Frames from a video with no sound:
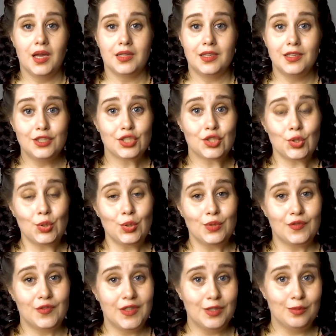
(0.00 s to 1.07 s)
Так
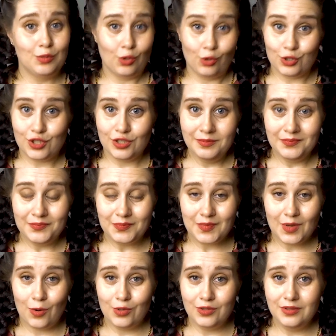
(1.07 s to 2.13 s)
что в этом тоже
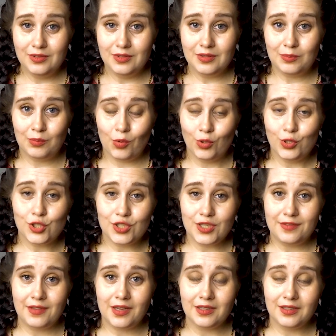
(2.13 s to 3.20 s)
он э, больше,
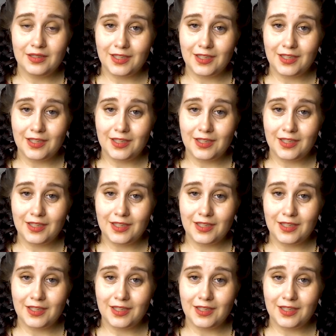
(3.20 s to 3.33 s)
наверное,